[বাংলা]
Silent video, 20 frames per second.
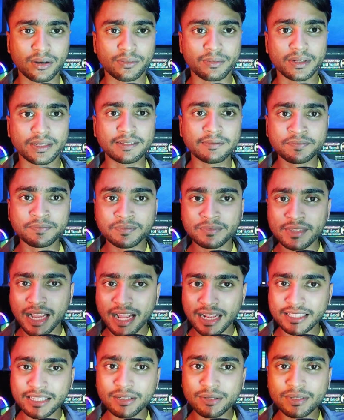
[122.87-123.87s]
হবে
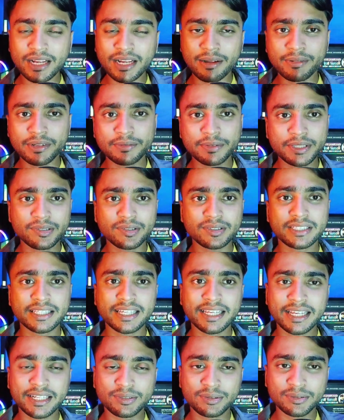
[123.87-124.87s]
আশা করি আমার ভিডিও
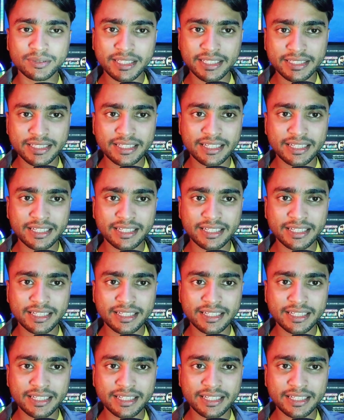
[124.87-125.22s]
থেকে এ টু জেড